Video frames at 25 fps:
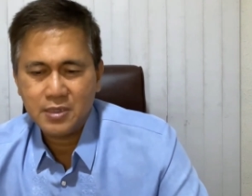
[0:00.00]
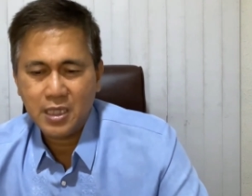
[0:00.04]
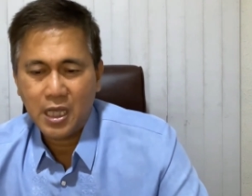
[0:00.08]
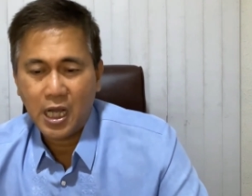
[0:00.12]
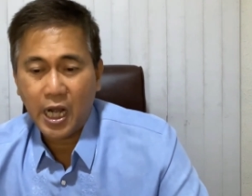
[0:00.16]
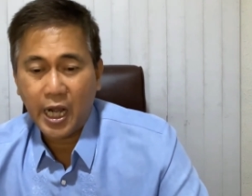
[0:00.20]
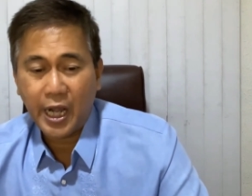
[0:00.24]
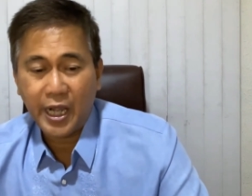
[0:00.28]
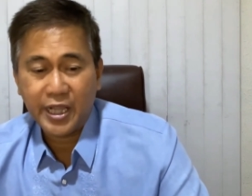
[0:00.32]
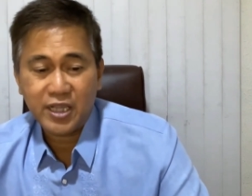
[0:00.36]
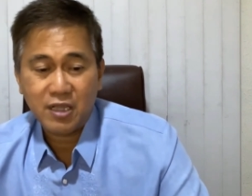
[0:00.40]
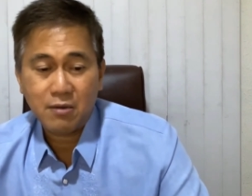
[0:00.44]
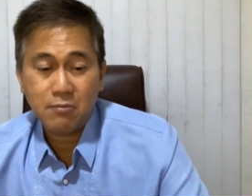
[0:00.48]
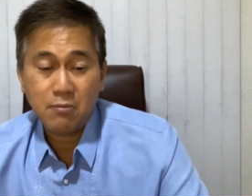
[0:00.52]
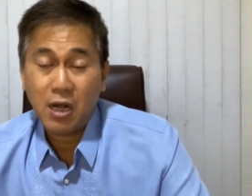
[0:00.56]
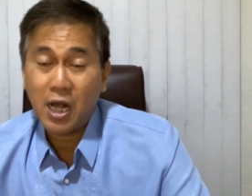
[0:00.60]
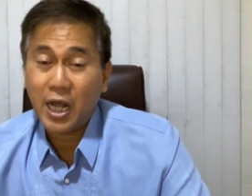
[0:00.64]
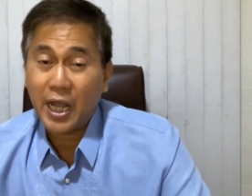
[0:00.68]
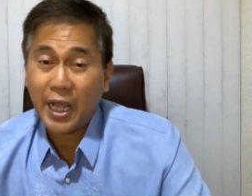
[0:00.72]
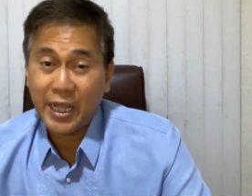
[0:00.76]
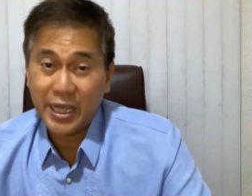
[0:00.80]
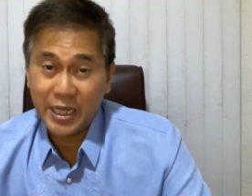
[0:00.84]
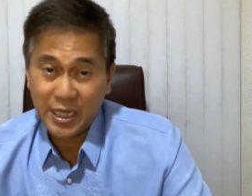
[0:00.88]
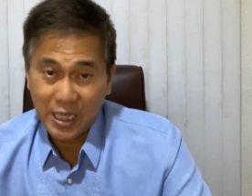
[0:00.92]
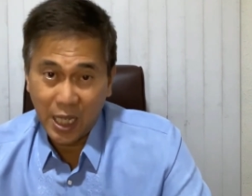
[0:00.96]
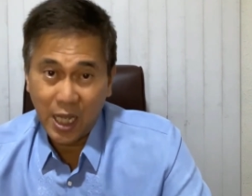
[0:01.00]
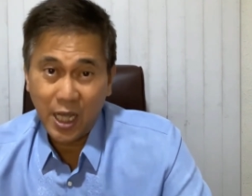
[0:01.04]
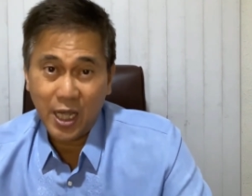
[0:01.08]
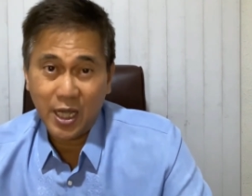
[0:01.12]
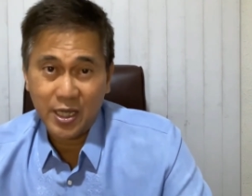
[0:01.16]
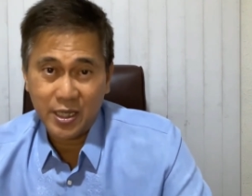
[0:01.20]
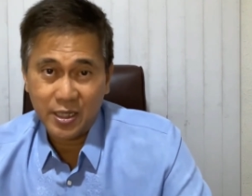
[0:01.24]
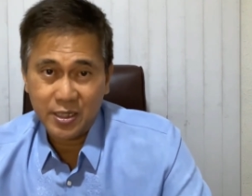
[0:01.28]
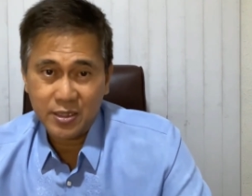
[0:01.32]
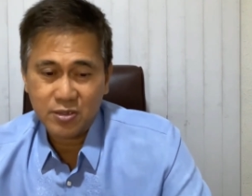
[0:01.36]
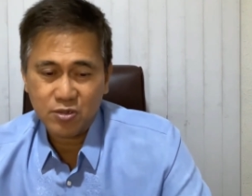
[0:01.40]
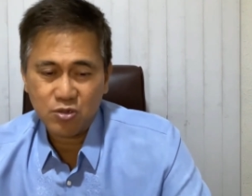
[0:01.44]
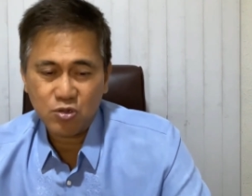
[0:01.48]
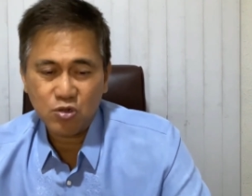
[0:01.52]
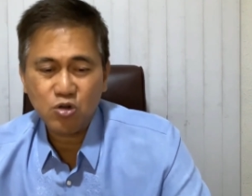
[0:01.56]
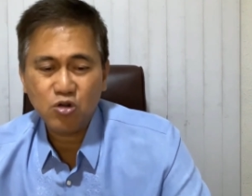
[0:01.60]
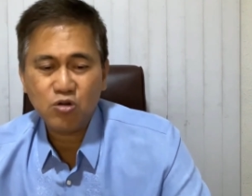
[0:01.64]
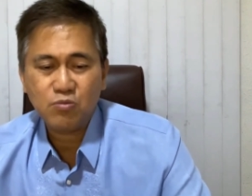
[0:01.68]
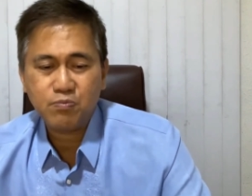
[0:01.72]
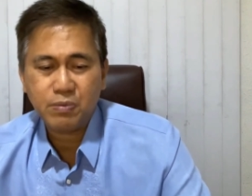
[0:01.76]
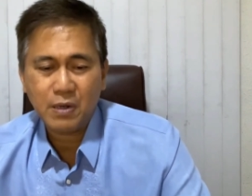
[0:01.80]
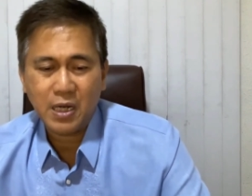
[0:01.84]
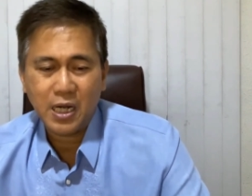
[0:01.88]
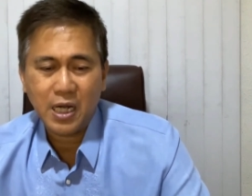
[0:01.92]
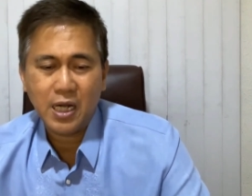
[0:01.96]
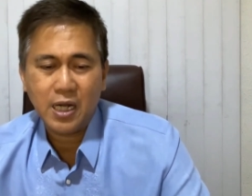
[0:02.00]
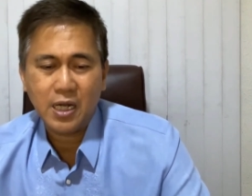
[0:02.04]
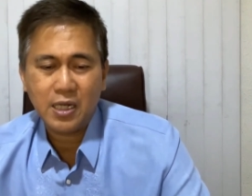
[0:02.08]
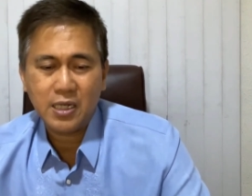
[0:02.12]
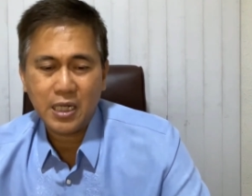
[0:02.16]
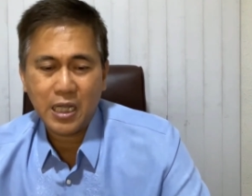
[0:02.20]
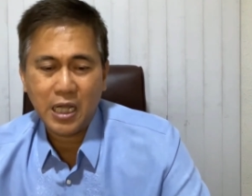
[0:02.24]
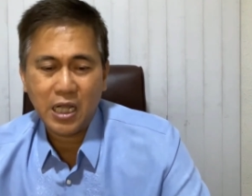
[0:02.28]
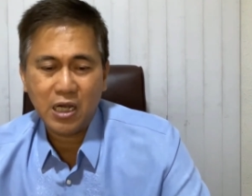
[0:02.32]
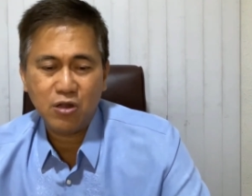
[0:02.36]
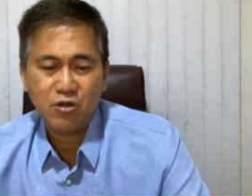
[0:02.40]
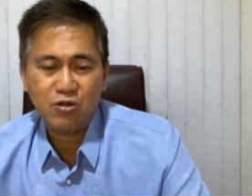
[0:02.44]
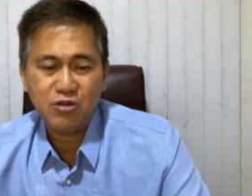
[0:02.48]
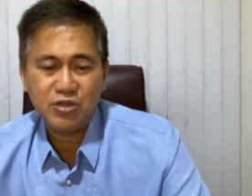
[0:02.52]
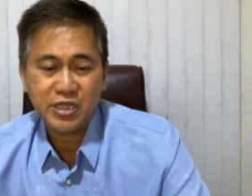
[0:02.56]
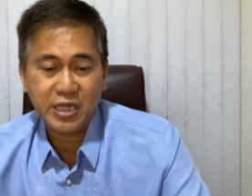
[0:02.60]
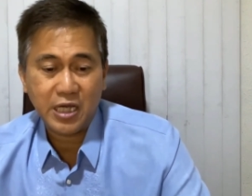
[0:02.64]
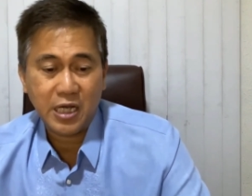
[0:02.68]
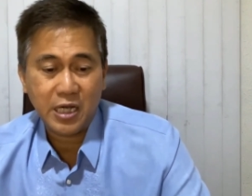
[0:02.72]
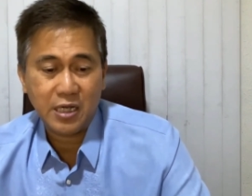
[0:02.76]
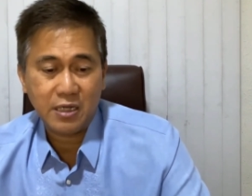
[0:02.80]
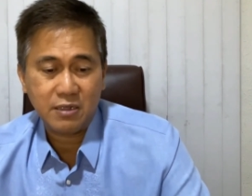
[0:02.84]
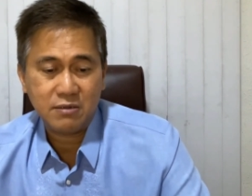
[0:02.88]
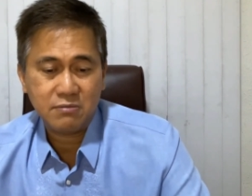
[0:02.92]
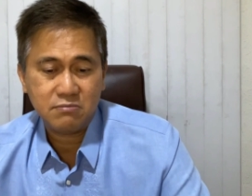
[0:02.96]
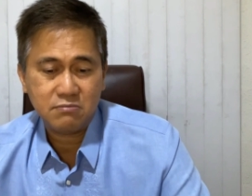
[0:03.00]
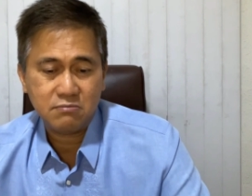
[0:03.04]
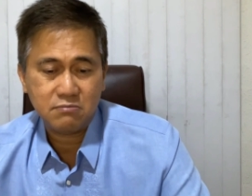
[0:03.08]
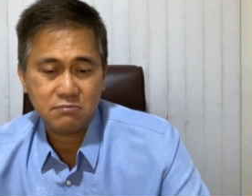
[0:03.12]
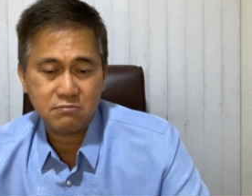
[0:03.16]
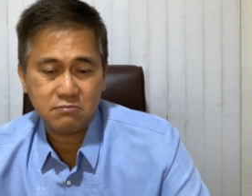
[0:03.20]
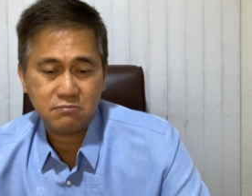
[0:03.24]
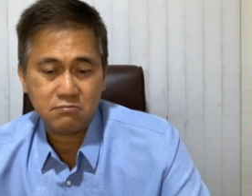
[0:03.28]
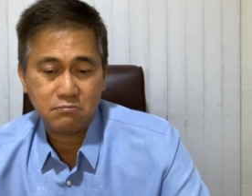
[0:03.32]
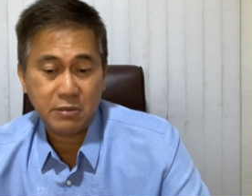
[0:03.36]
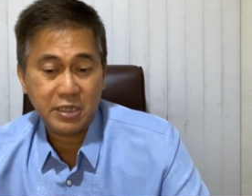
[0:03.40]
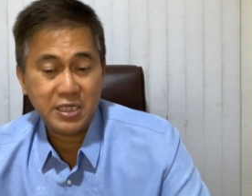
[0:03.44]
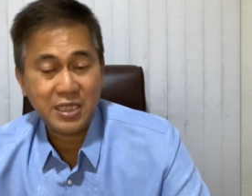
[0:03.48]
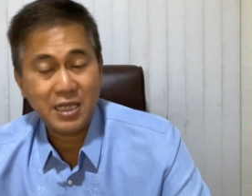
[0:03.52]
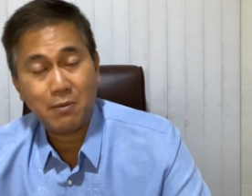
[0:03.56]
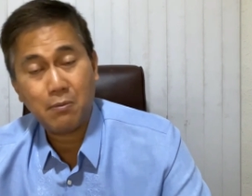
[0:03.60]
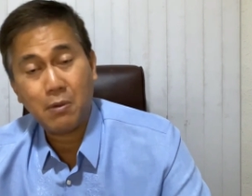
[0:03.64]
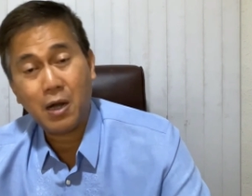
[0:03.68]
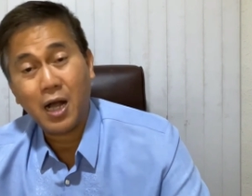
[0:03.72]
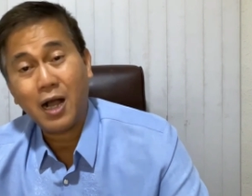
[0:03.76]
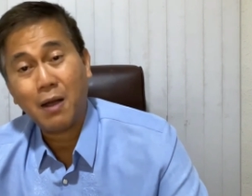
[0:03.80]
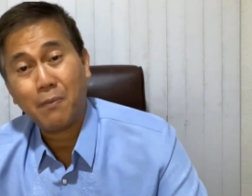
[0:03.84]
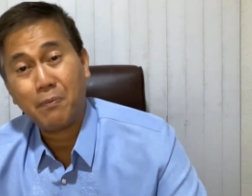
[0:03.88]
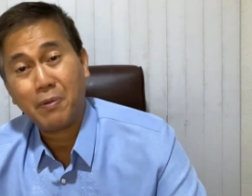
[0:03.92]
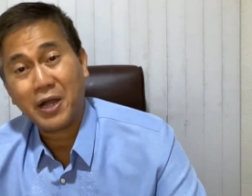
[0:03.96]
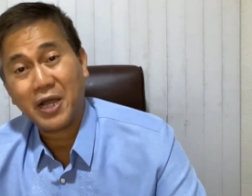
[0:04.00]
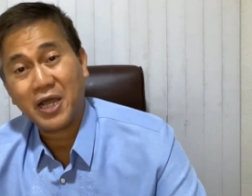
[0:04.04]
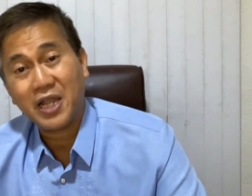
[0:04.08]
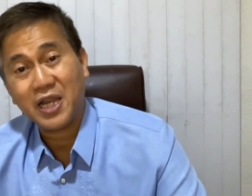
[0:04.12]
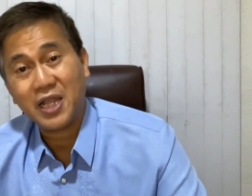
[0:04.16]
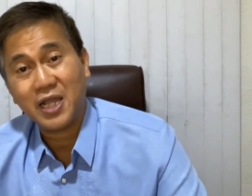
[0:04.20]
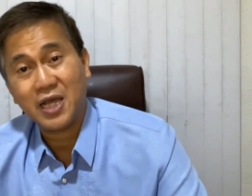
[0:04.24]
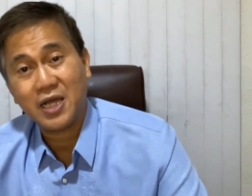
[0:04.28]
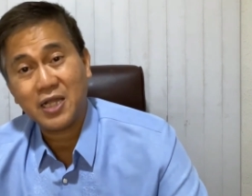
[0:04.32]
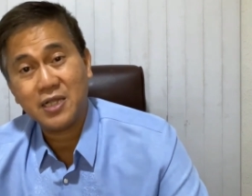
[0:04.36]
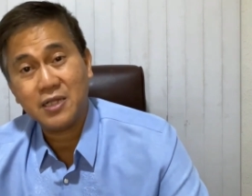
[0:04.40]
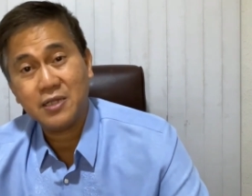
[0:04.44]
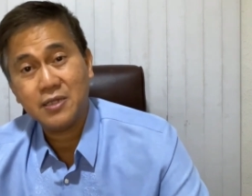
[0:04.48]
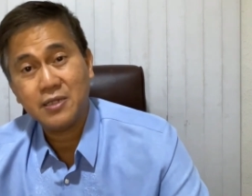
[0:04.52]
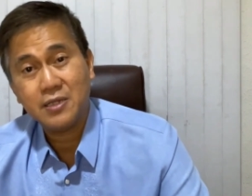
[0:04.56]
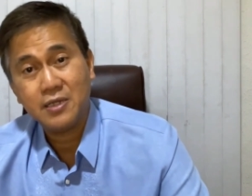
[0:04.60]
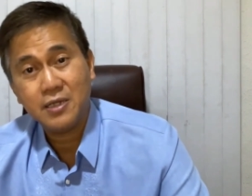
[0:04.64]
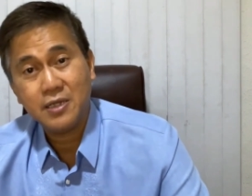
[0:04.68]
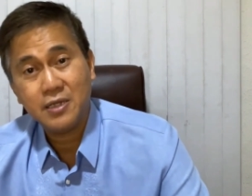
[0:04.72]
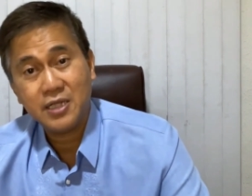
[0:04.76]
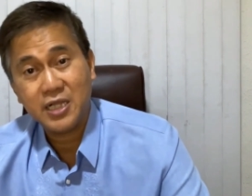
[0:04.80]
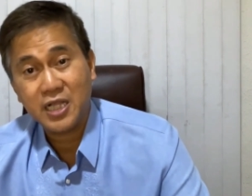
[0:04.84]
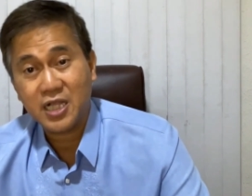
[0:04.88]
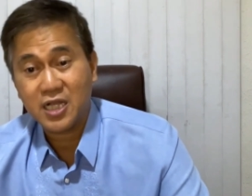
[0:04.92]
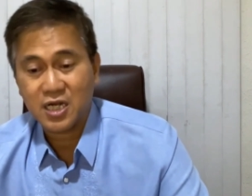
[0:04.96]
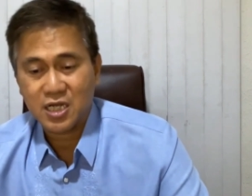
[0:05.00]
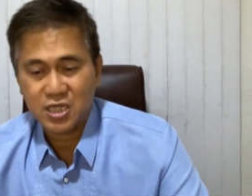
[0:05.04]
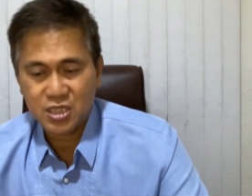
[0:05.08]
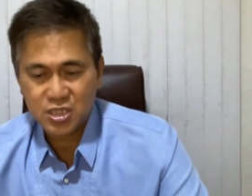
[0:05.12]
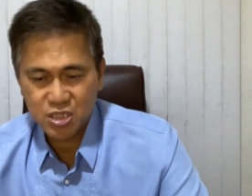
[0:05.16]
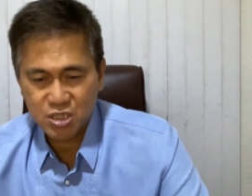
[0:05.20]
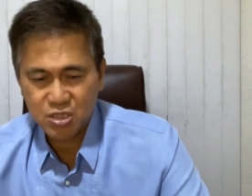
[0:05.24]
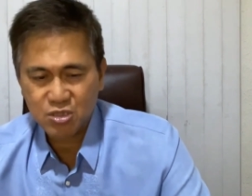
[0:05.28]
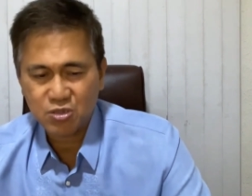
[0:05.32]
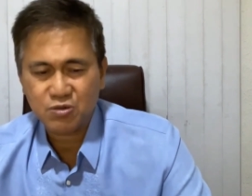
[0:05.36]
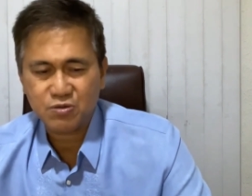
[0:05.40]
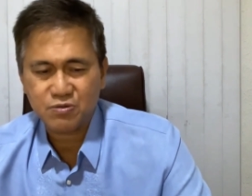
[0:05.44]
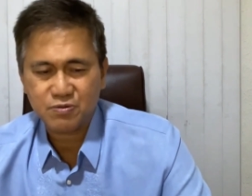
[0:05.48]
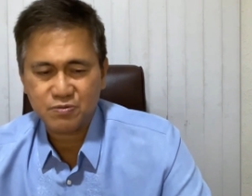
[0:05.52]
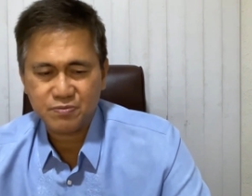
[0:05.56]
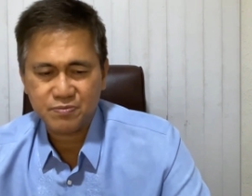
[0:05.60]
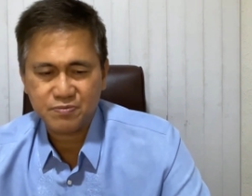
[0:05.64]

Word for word: ang kanyang mga kainaan upang lalo niyang madamang kapangyarihan ni Kristo.